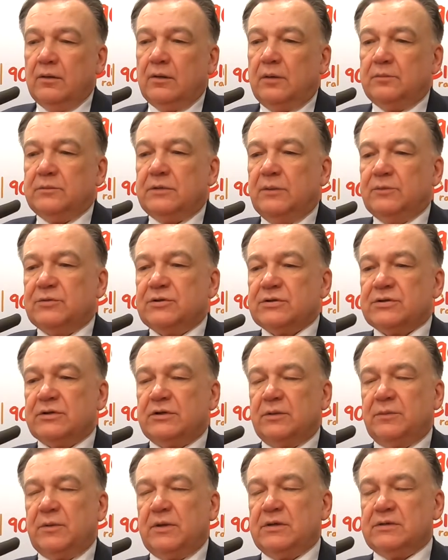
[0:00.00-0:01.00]
No, ja myślę, że
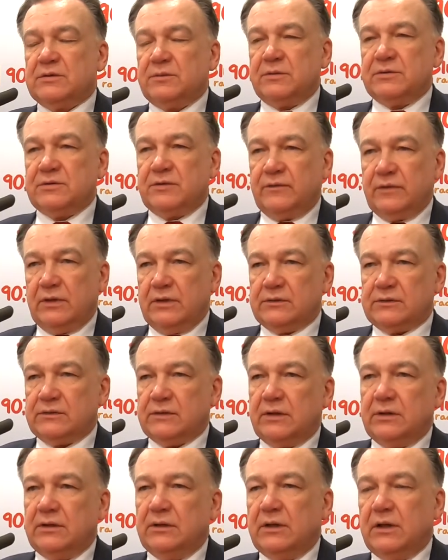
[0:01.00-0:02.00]
tych pieniędzy będzie
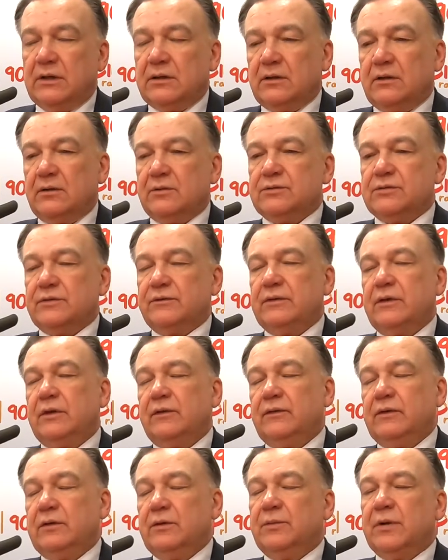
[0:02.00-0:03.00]
więcej, dlatego że w tej
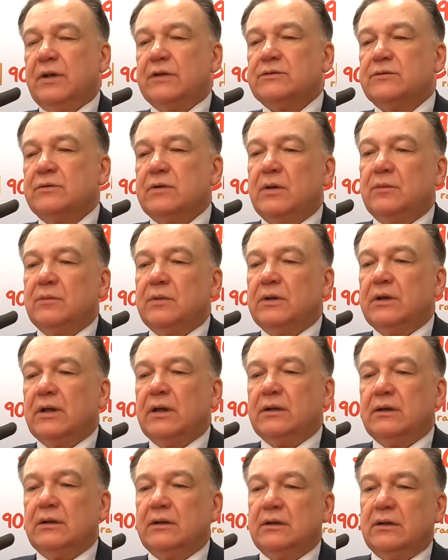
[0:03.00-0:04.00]
chwili pracujemy
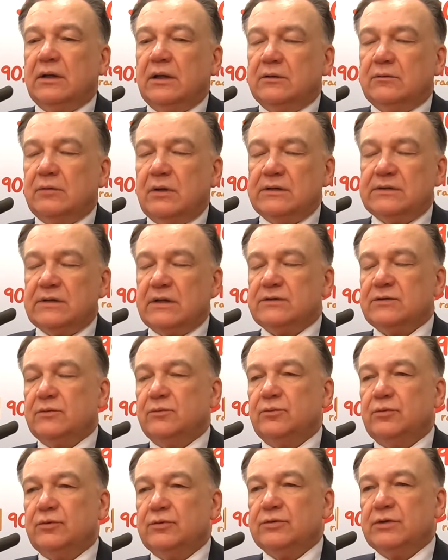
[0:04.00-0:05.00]
nad
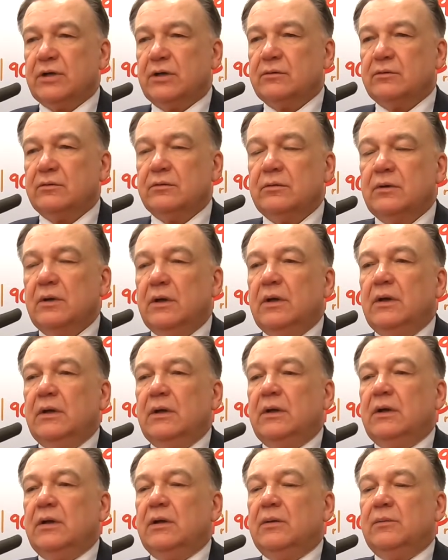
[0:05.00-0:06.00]
aktualizacją budżetu.
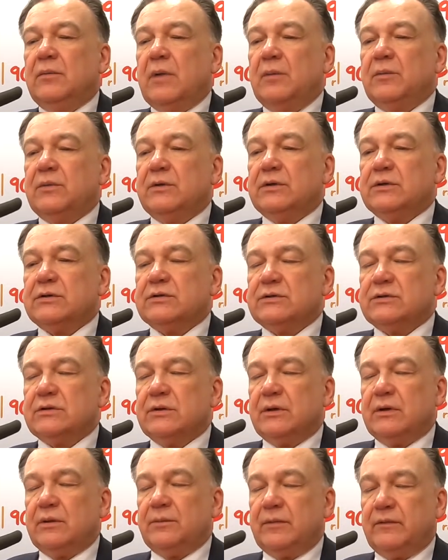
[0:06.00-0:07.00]
Mamy
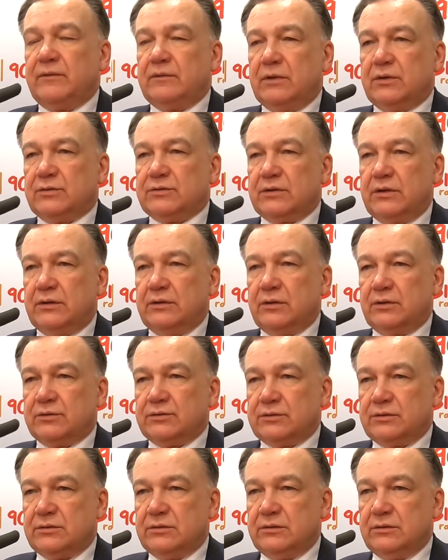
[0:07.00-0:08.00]
jeszcze pewne
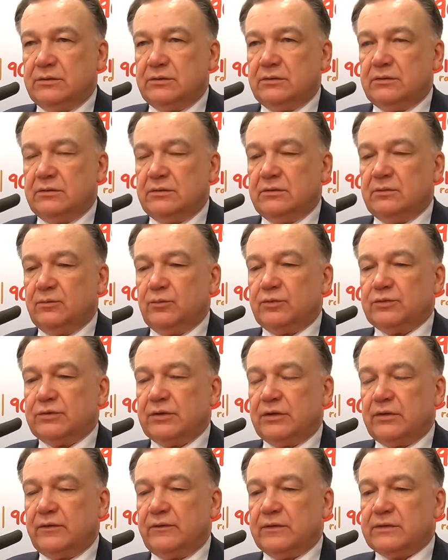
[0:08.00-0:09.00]
oszczędności y,
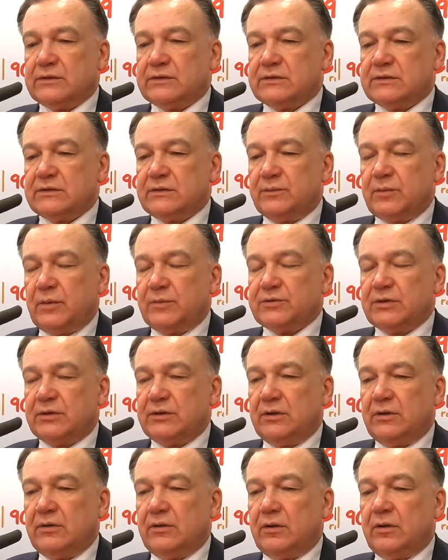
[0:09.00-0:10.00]
budżetowe z
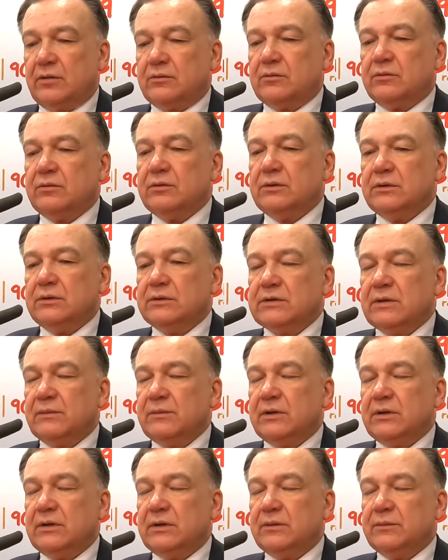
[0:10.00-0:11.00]
poprzedniego roku i
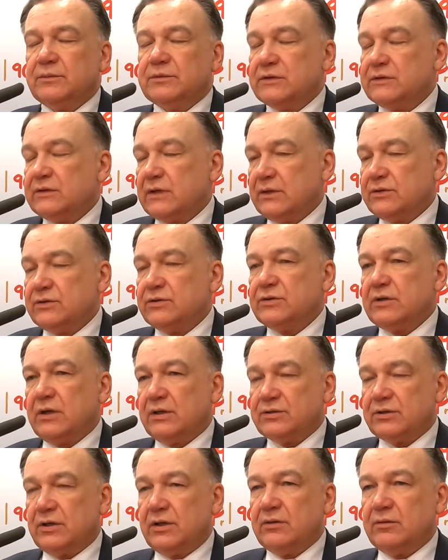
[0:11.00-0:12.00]
chcemy je przeznaczyć
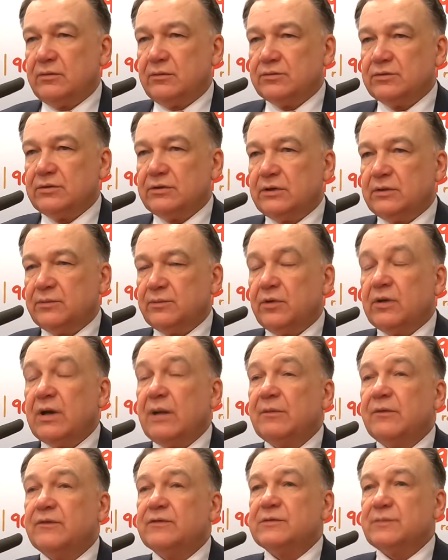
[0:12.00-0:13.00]
na szereg różnych
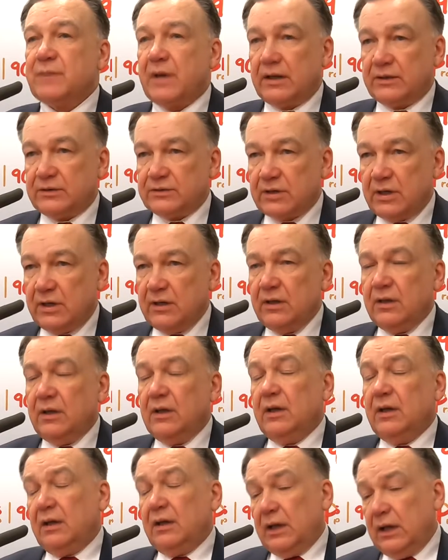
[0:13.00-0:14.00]
programów wsparcia,
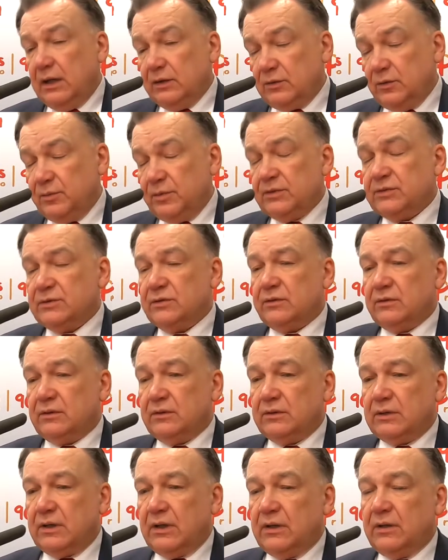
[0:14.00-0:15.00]
ale to będzie
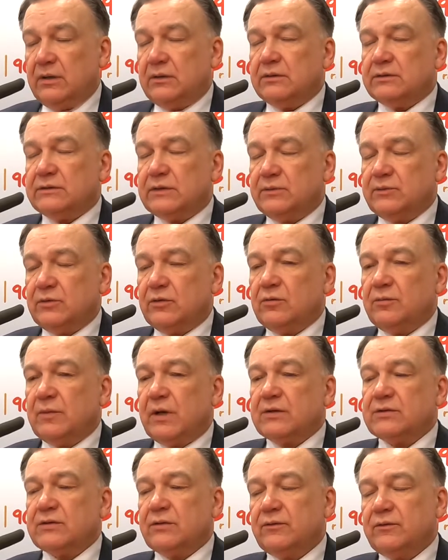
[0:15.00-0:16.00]
na sejmiku
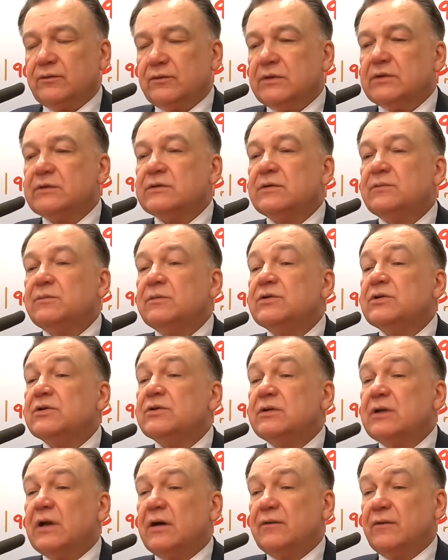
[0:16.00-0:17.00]
marcowym, więc myślę,
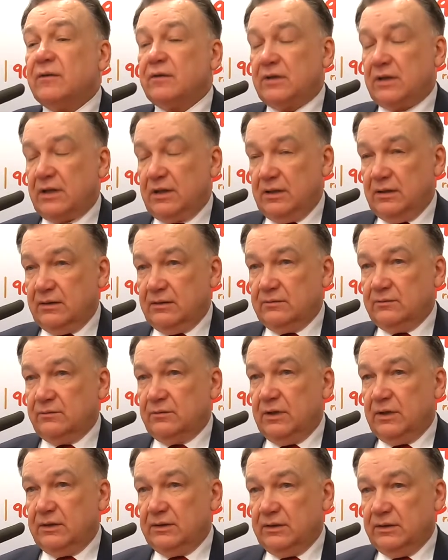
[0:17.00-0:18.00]
że ta kwota
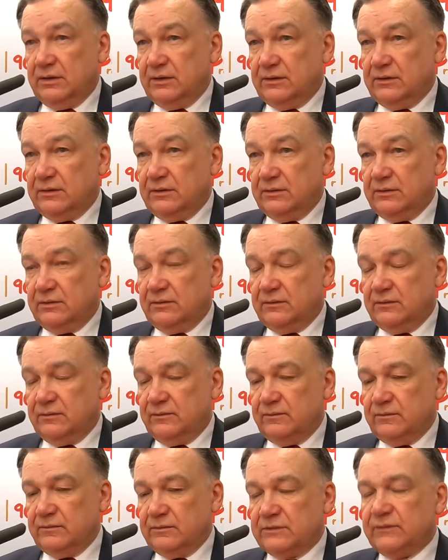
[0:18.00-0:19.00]
ulegnie
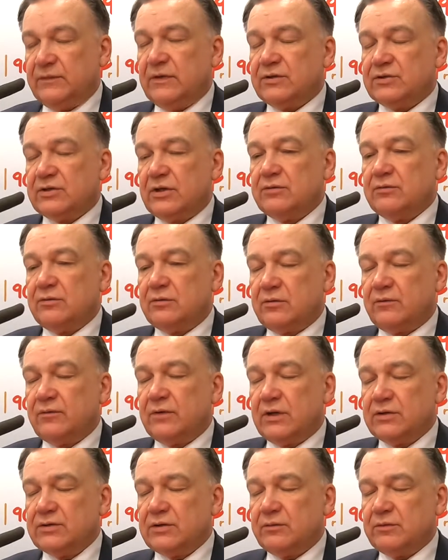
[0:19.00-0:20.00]
y, zwiększeniu i to
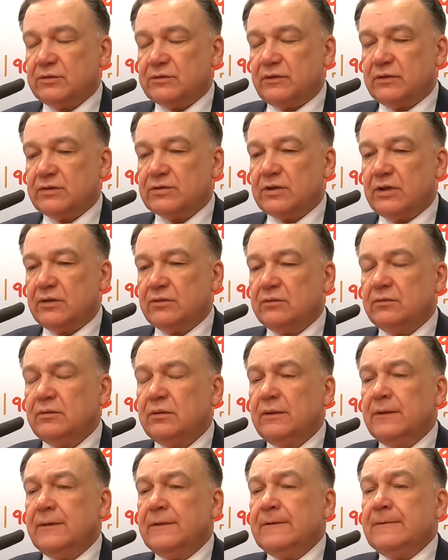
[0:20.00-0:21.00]
wyraźnemu zwiększeniu.
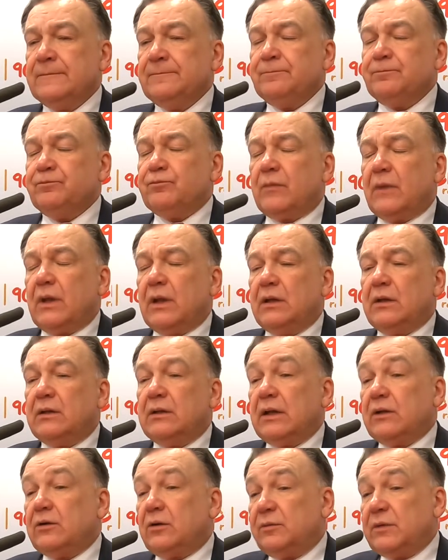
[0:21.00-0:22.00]
E,
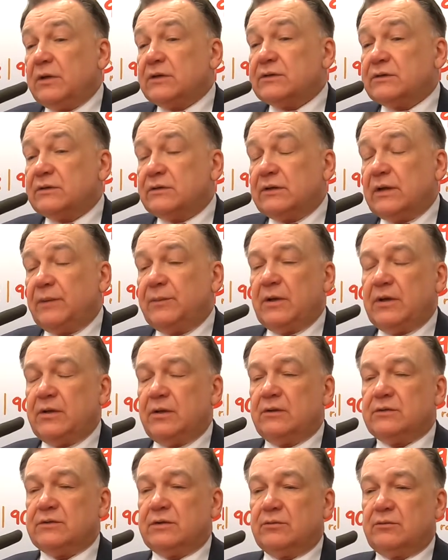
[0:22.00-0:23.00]
natomiast te
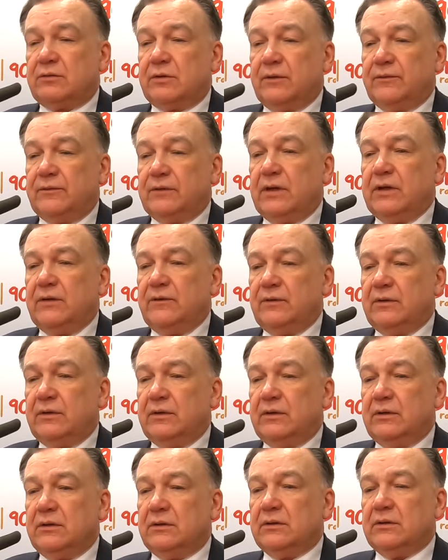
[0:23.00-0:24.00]
pieniądze, które w tej
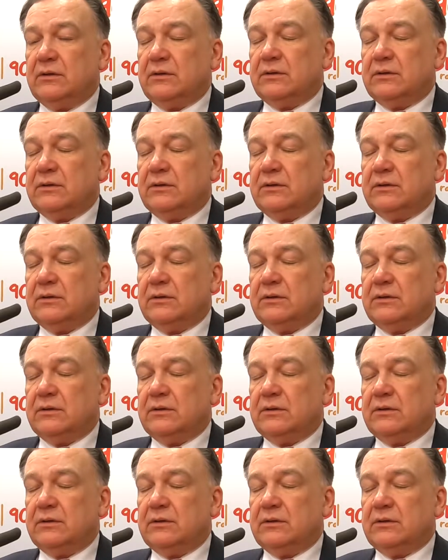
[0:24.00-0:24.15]
chwili